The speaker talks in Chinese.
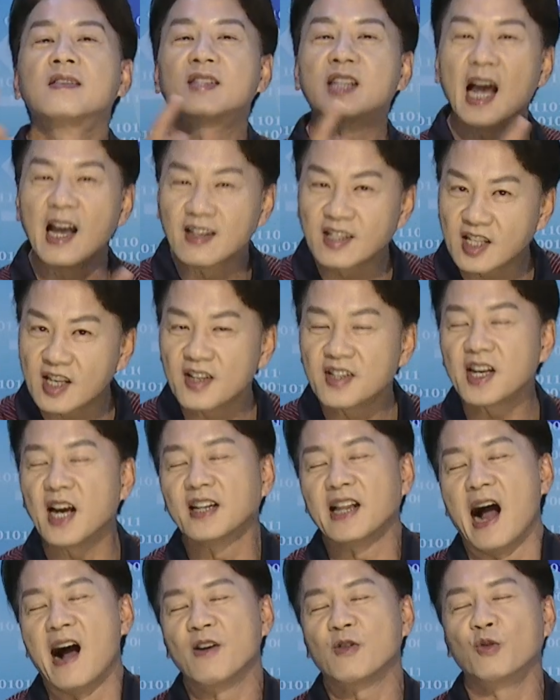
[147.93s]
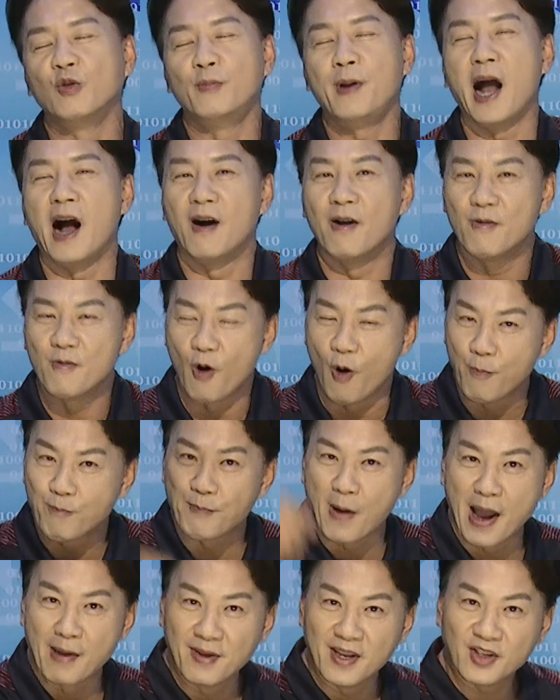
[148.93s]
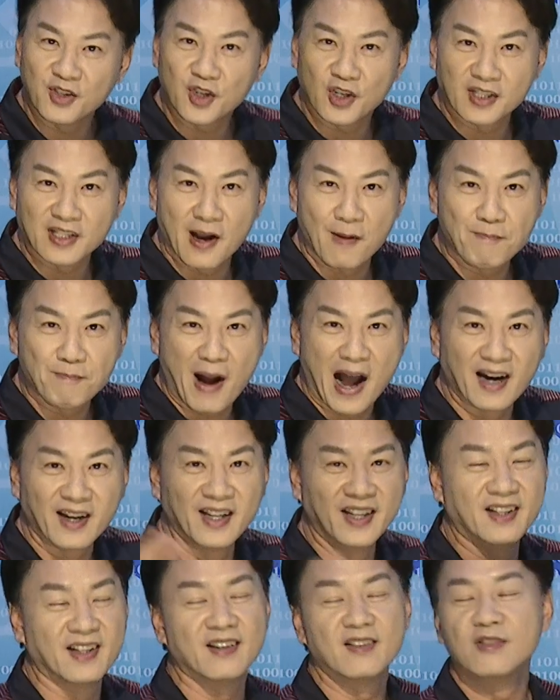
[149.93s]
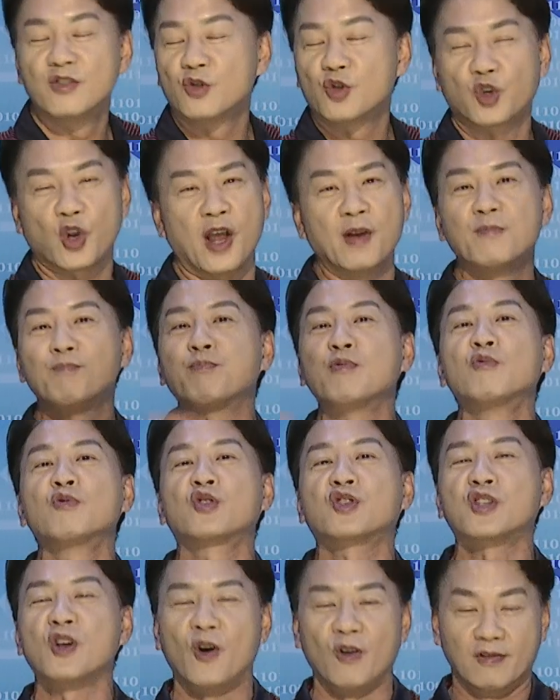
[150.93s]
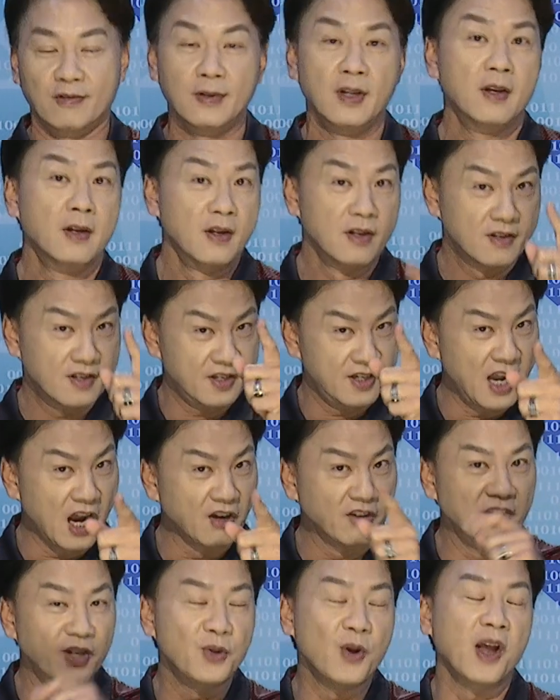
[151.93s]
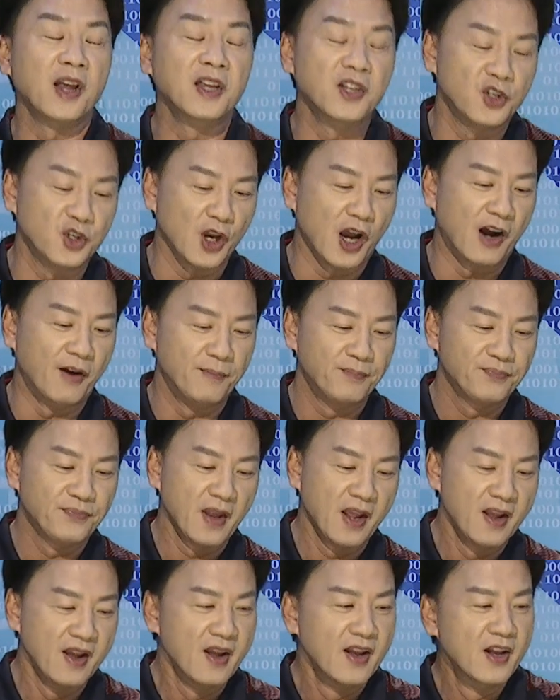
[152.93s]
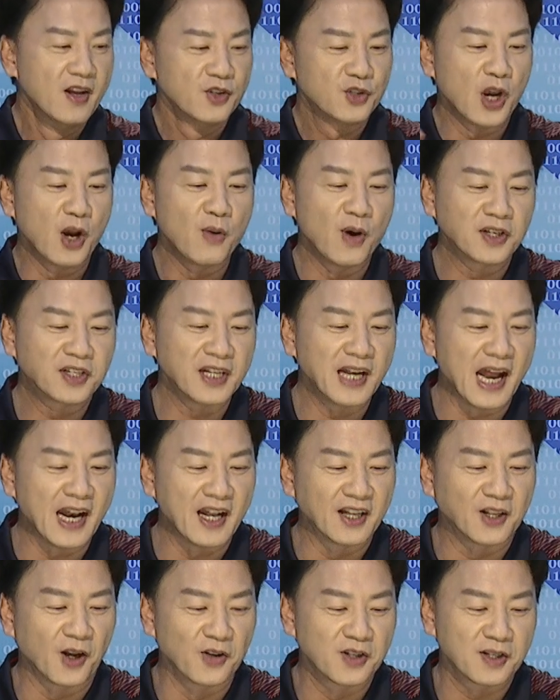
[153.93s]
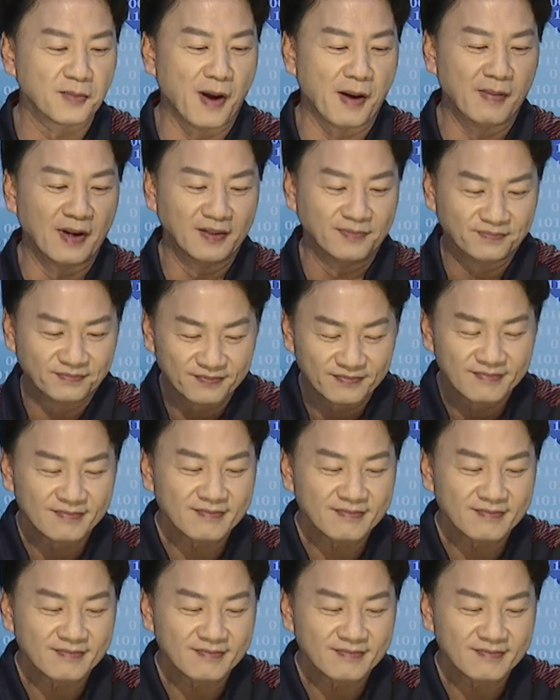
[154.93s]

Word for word: 这次这档股票，我摆明就是要帮你的，全部送，只要你愿意就好。全国亲爱的投资朋友们。